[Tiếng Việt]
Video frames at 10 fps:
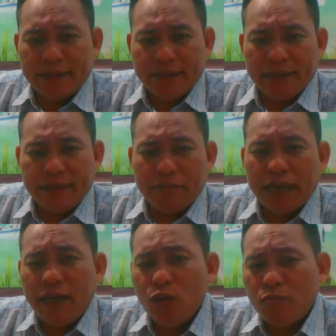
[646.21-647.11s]
à, mà
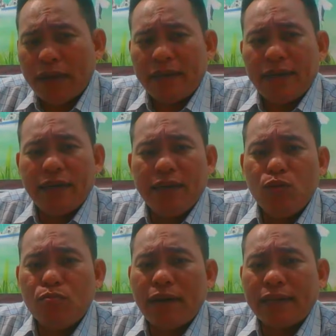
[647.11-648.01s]
lưu manh đó là
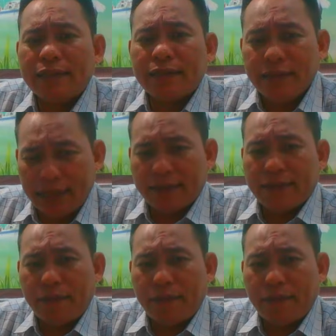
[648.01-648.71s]
lưu manh thứ thiệt